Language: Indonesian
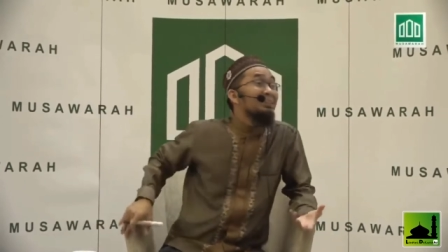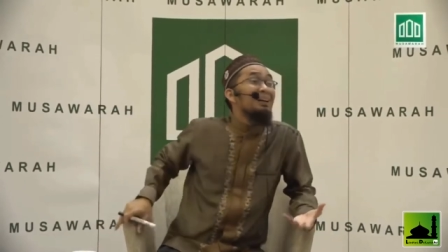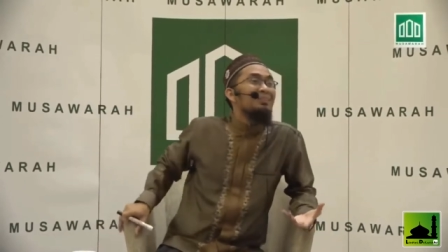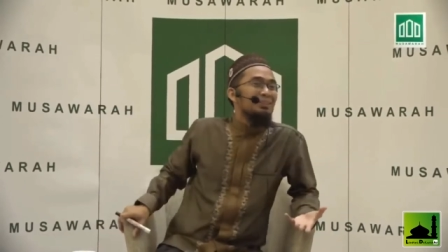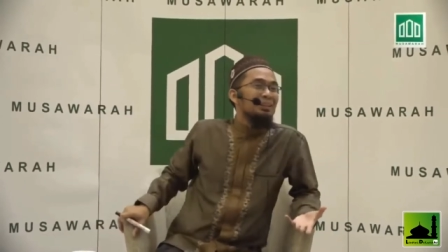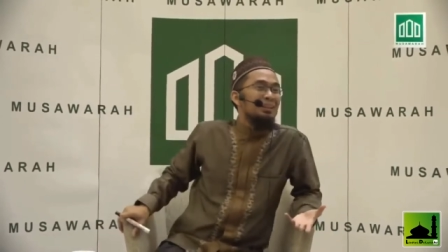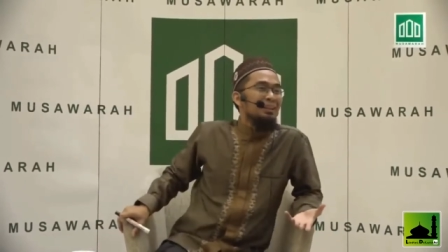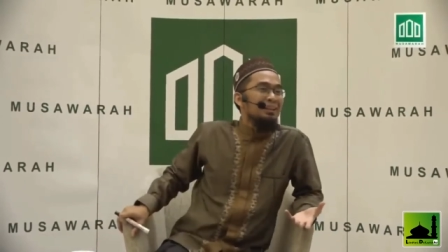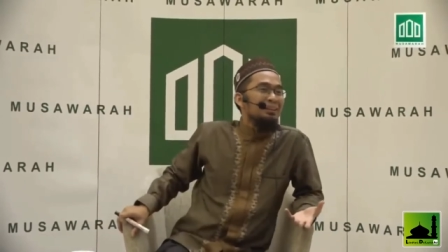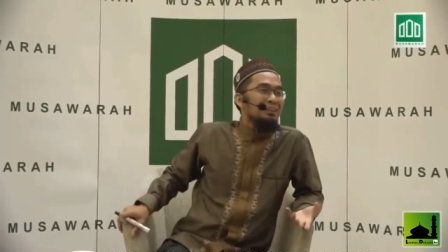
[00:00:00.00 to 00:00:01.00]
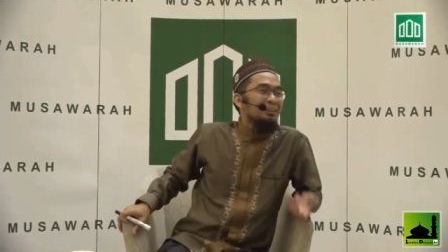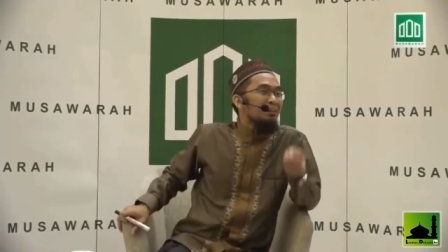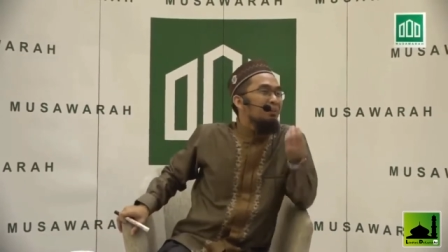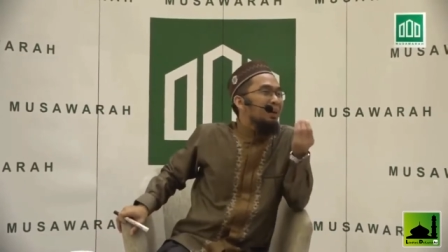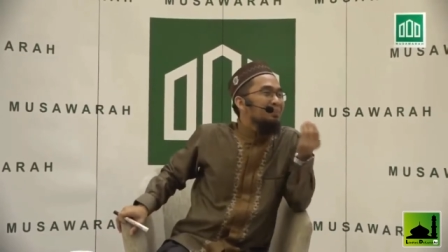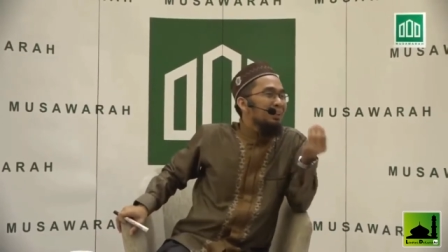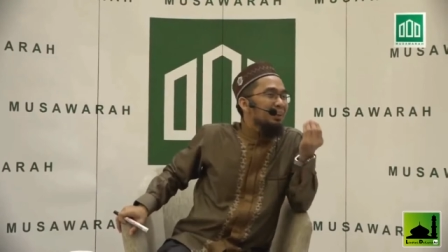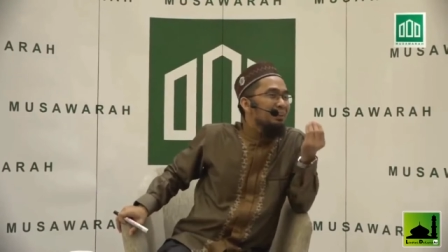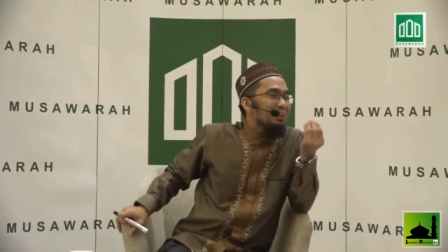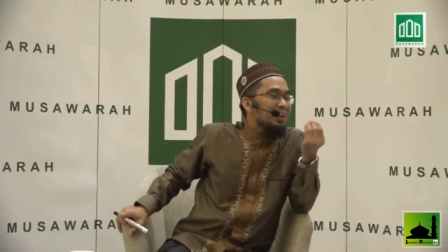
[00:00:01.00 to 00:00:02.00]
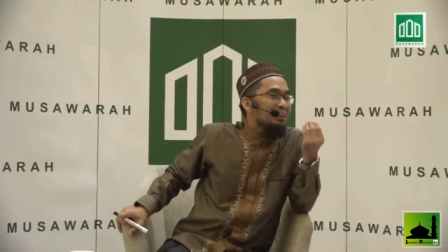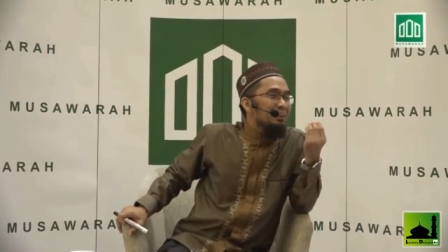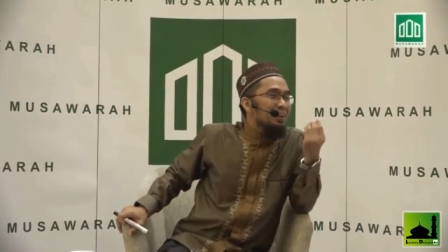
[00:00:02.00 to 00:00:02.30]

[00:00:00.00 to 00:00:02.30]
tahajud tentang mengajarkan ini ada di